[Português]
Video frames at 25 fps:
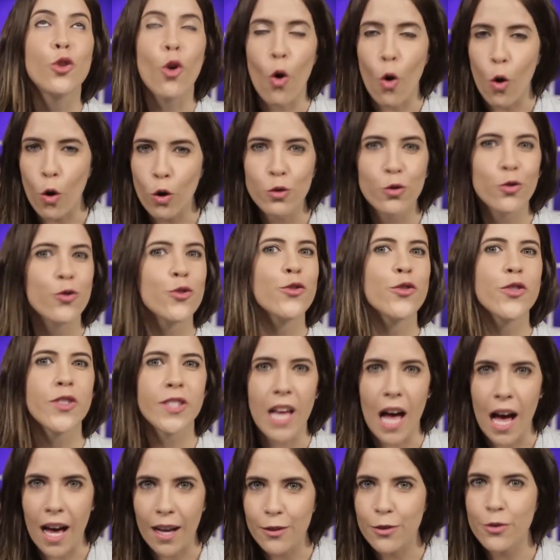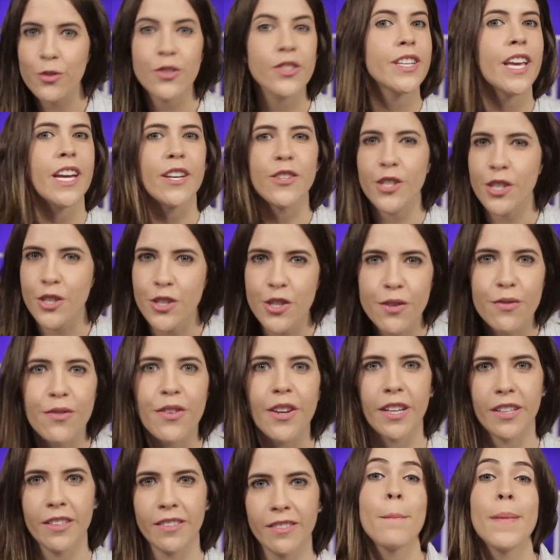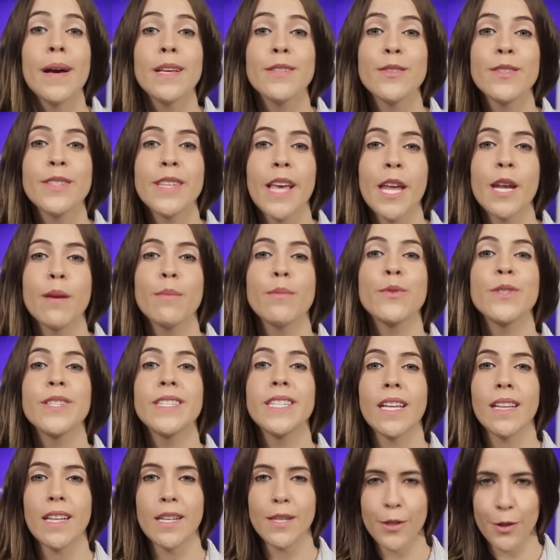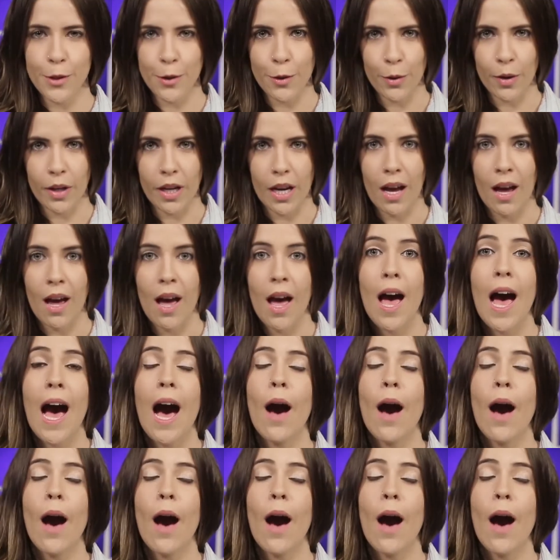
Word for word: todos os atos que a gente vê, mas o cérebro seleciona.